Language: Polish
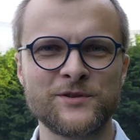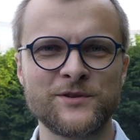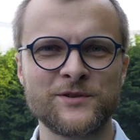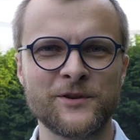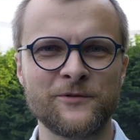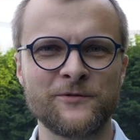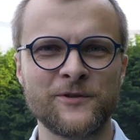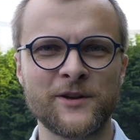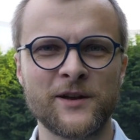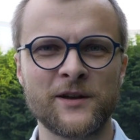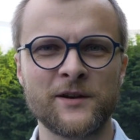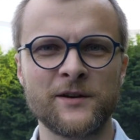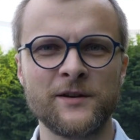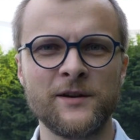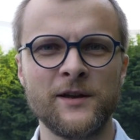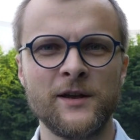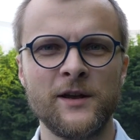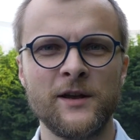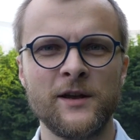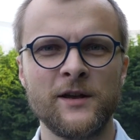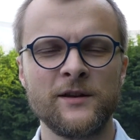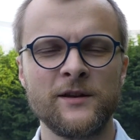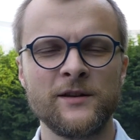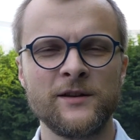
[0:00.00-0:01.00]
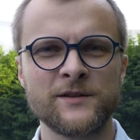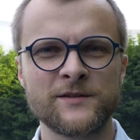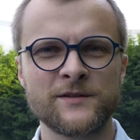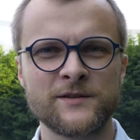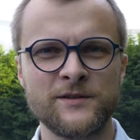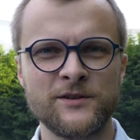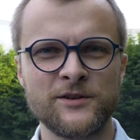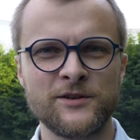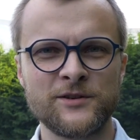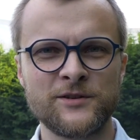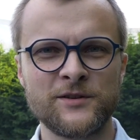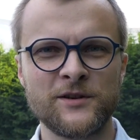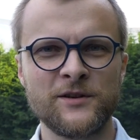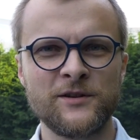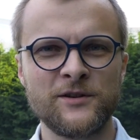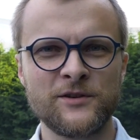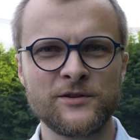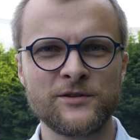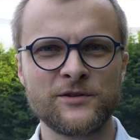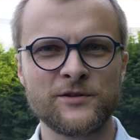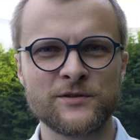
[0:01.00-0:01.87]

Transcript: życia wiary jest niesienie